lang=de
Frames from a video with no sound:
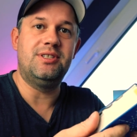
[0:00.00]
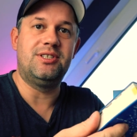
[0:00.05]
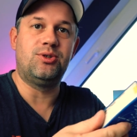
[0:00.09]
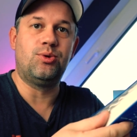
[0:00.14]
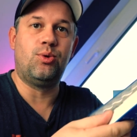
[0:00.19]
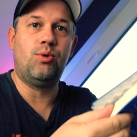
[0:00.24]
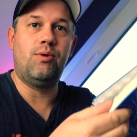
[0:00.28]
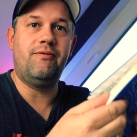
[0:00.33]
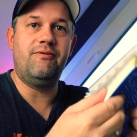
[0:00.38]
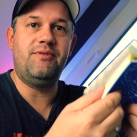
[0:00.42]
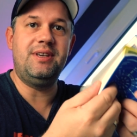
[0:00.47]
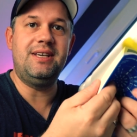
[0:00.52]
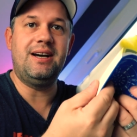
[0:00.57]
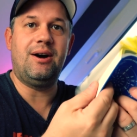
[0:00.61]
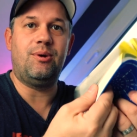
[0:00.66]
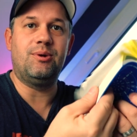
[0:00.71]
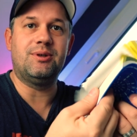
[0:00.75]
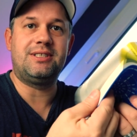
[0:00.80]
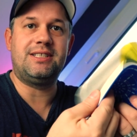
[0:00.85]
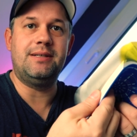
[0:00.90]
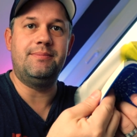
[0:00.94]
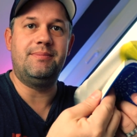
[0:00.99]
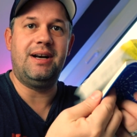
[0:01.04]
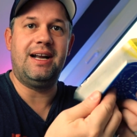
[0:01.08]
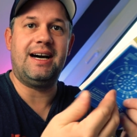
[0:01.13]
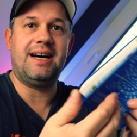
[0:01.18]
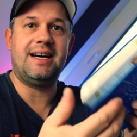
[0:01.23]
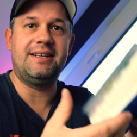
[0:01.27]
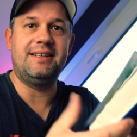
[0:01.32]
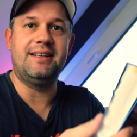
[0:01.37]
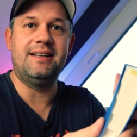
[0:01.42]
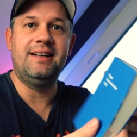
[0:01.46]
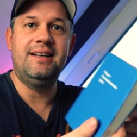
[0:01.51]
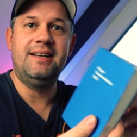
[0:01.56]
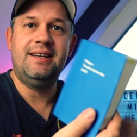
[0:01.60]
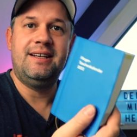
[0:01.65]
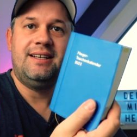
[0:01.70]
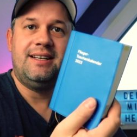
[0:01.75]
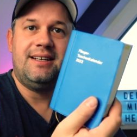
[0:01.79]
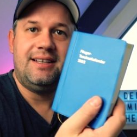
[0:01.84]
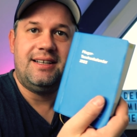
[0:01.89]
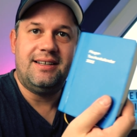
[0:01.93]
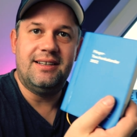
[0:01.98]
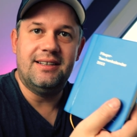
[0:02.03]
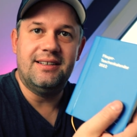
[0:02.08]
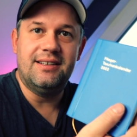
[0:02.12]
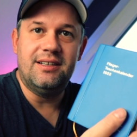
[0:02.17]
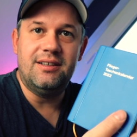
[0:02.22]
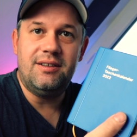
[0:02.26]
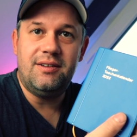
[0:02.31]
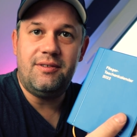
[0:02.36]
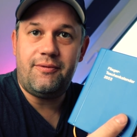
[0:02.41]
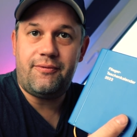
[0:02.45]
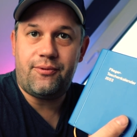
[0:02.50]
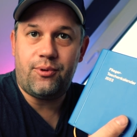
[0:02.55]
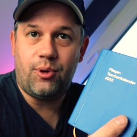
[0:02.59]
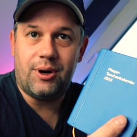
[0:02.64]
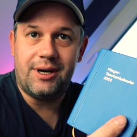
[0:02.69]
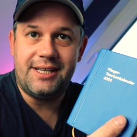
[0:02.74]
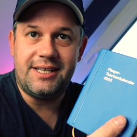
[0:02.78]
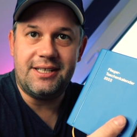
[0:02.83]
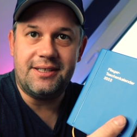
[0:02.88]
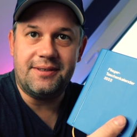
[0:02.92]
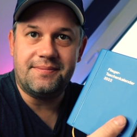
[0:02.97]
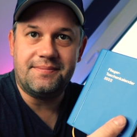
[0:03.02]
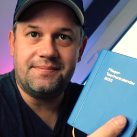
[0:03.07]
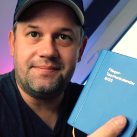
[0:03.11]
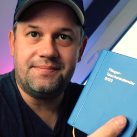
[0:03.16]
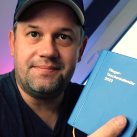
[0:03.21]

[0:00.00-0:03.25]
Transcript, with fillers: so wie aus dem Laden äh, vorliegen.